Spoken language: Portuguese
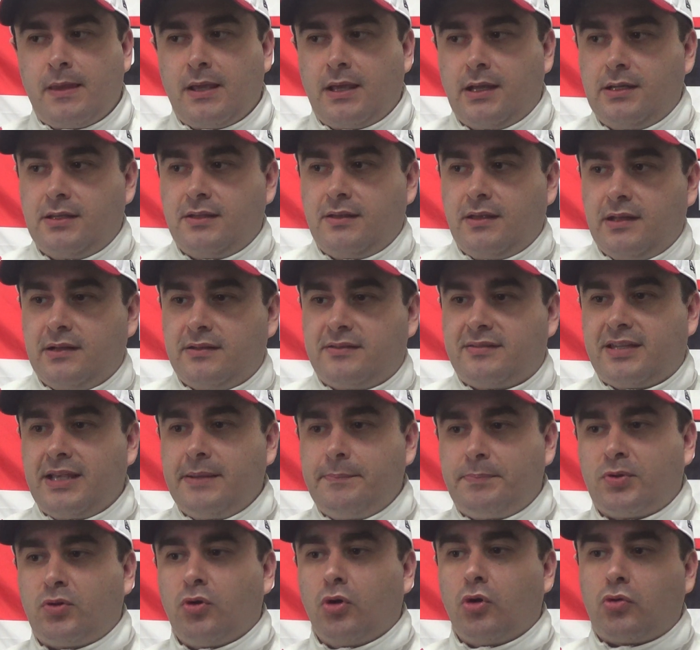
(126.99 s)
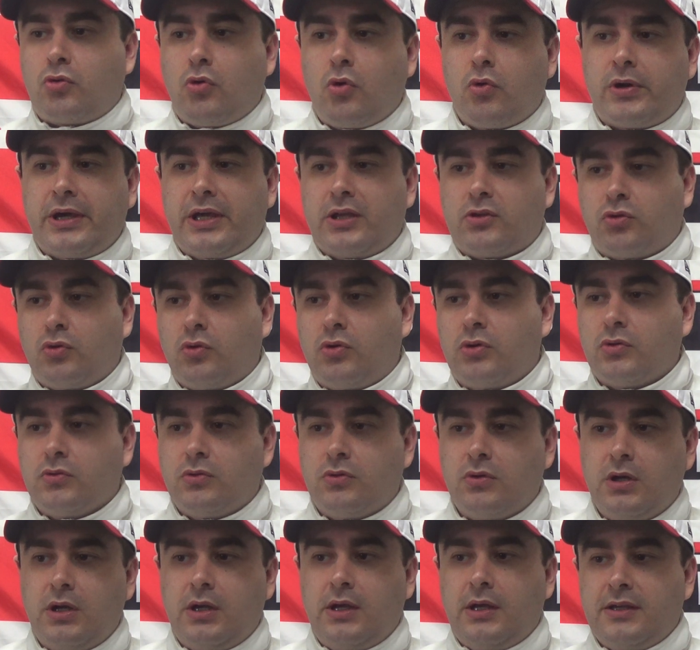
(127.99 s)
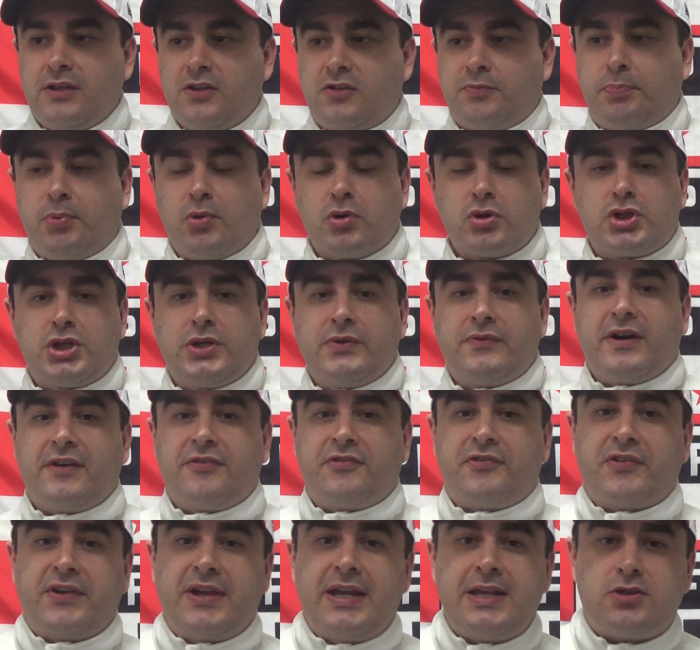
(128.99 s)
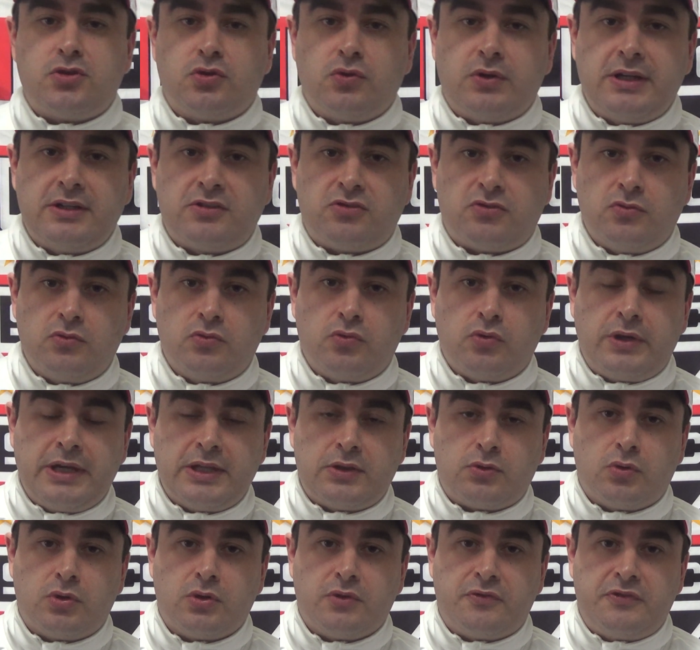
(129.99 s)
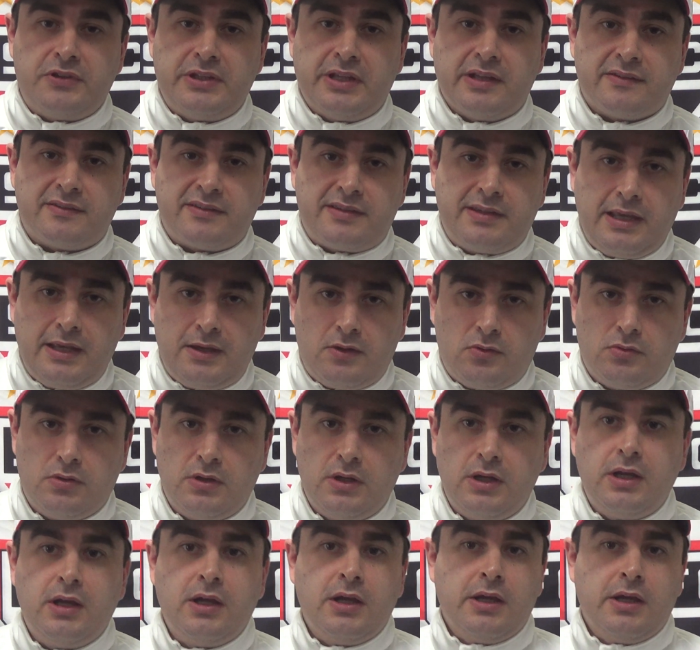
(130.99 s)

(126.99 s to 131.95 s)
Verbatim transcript: Ele, ele sempre colocou o retorno esportivo à frente do, re, do retorno financeiro.